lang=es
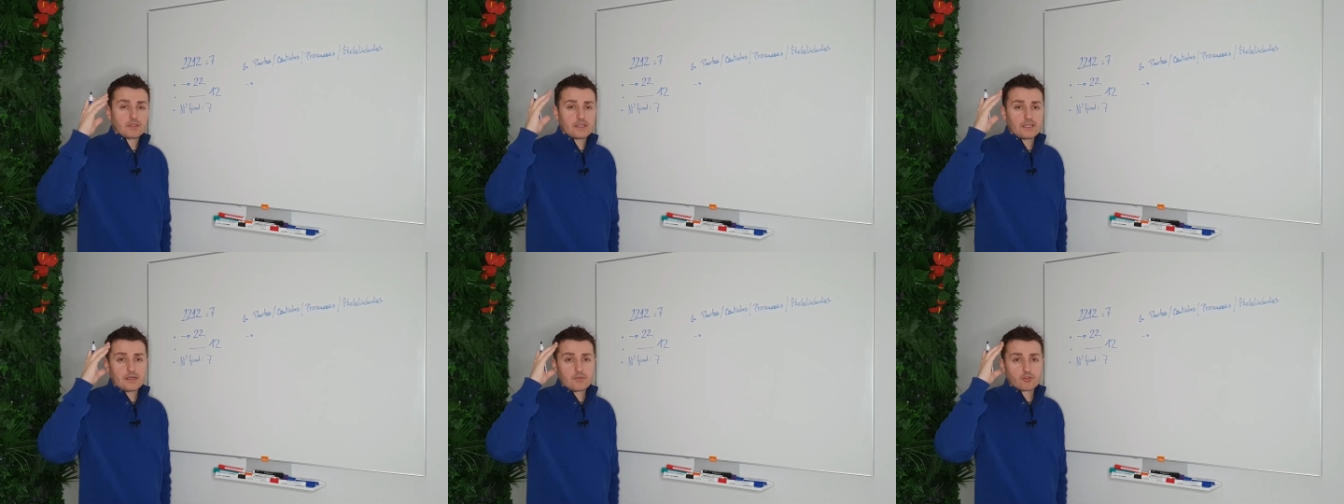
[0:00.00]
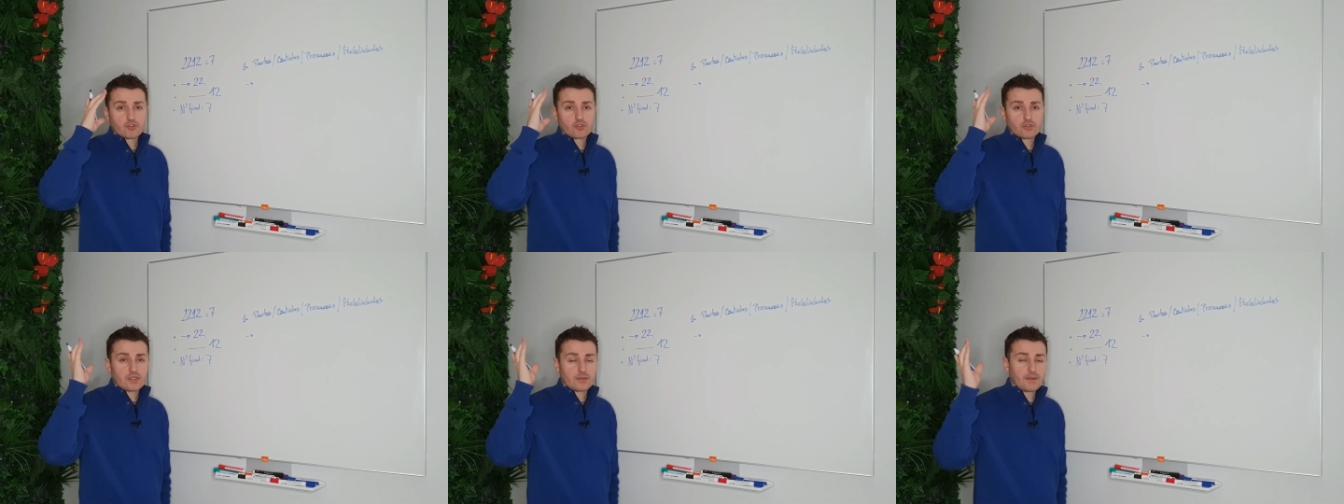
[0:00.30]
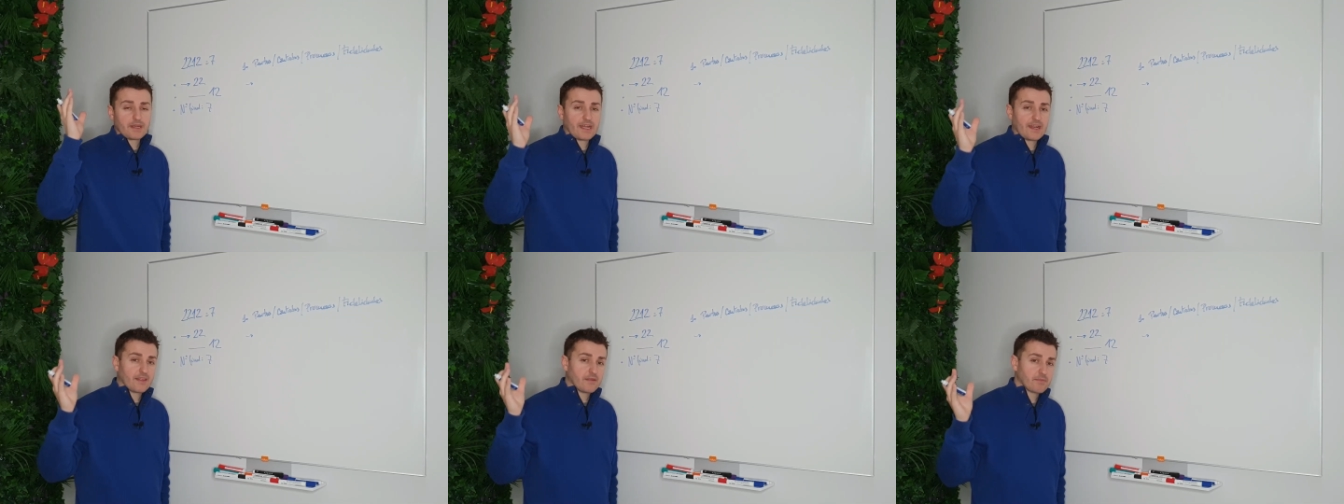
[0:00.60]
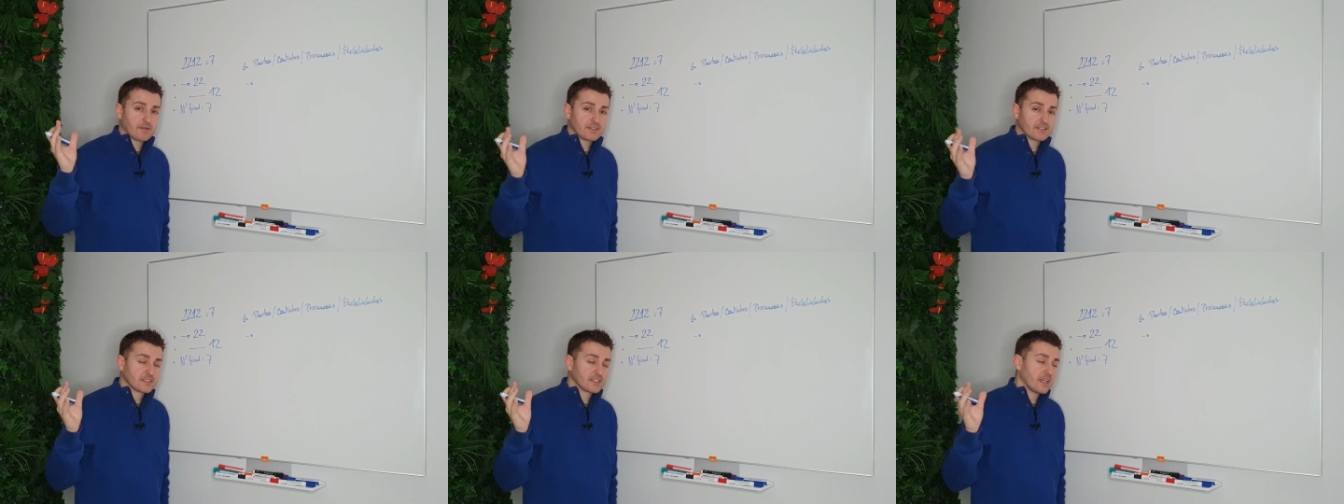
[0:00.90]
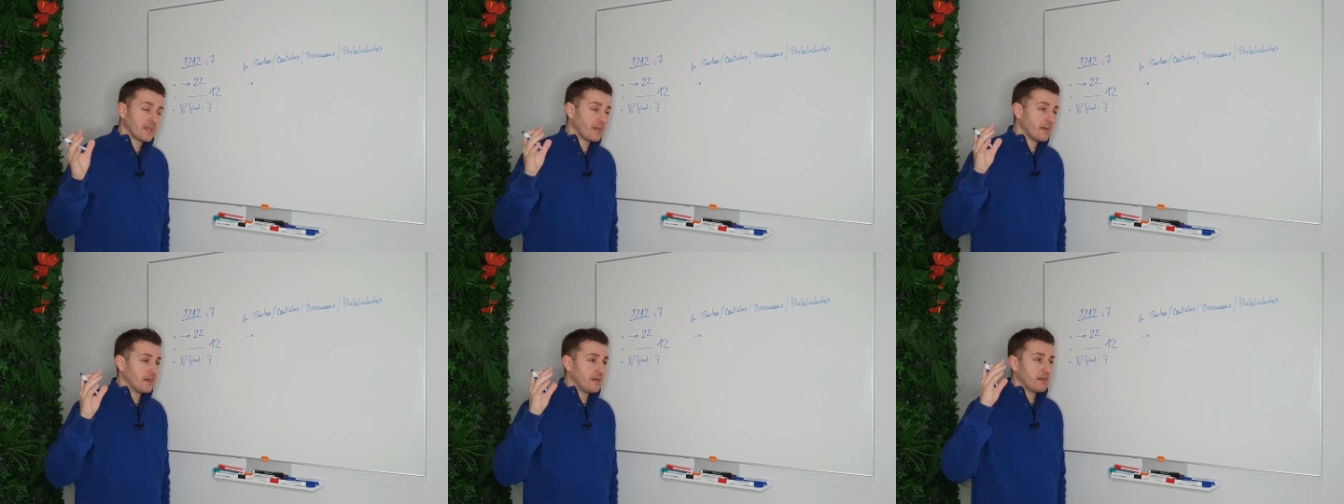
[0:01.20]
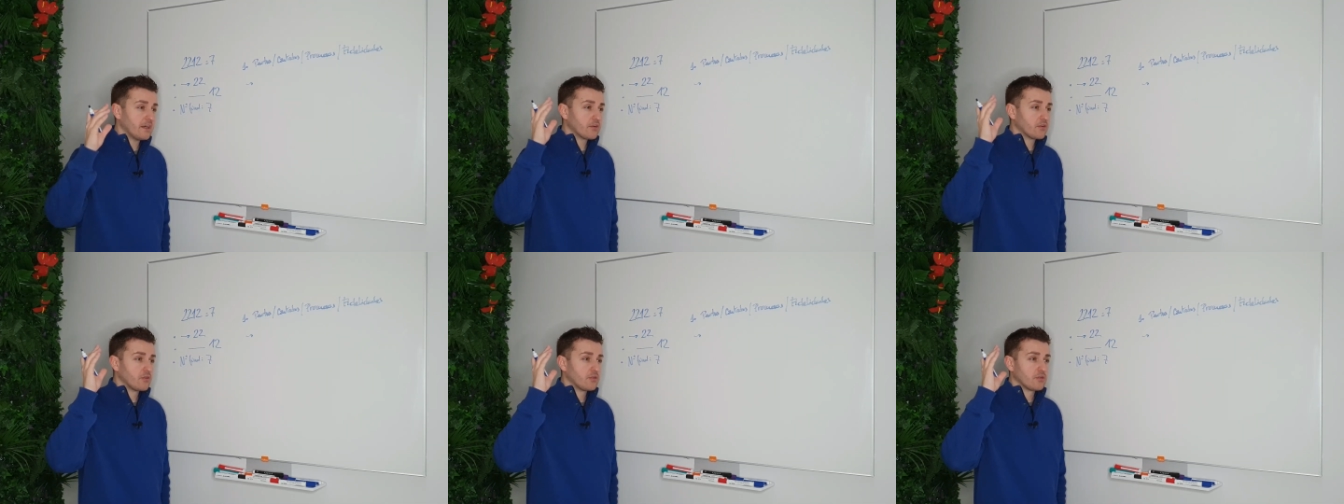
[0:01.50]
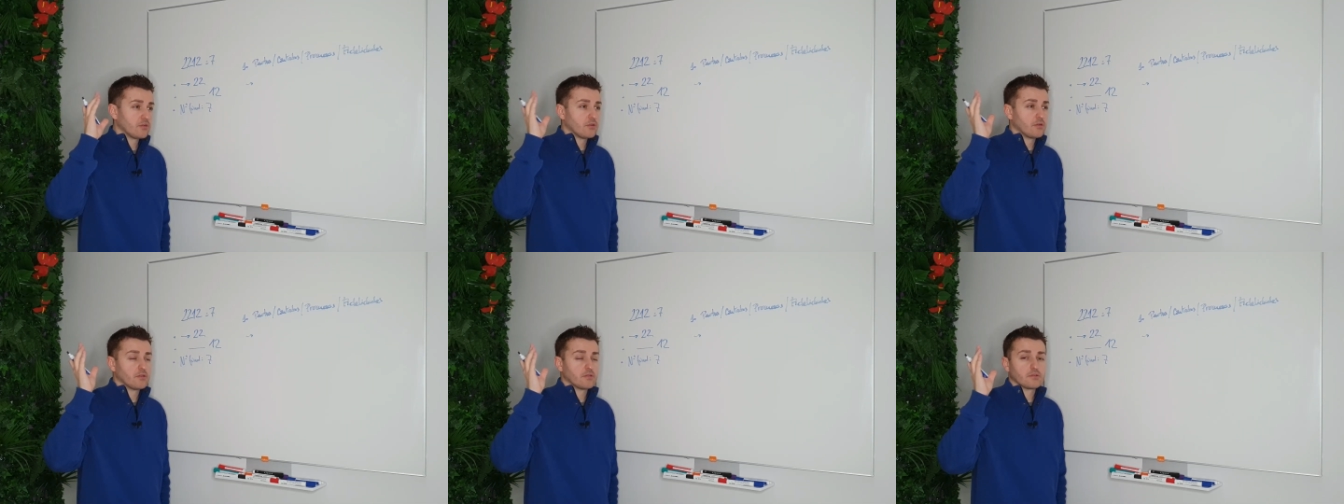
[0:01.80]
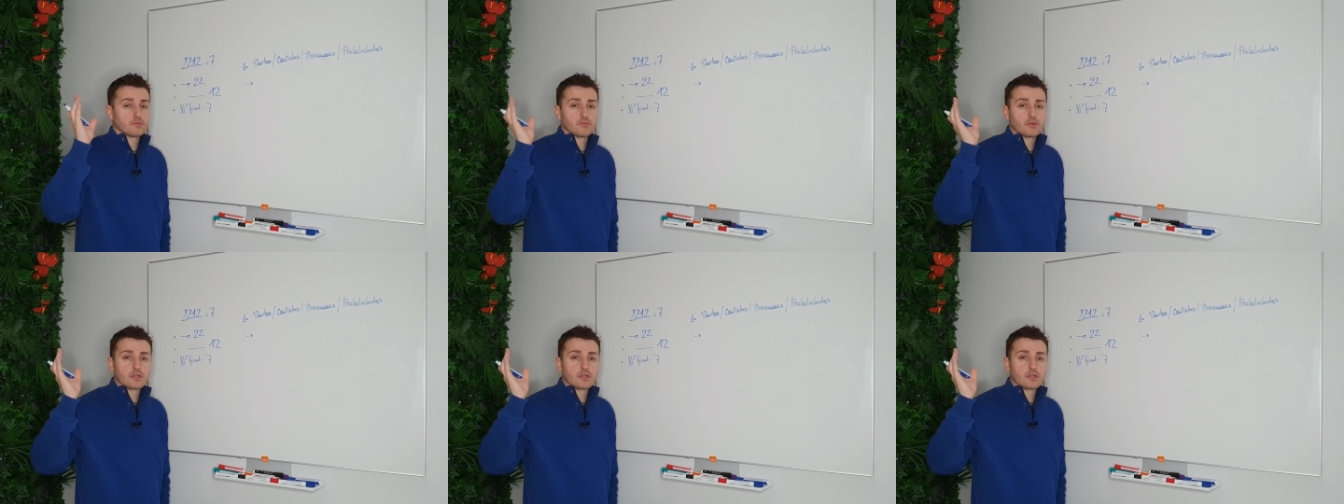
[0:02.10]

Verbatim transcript: teníamos otra manera de pensar o,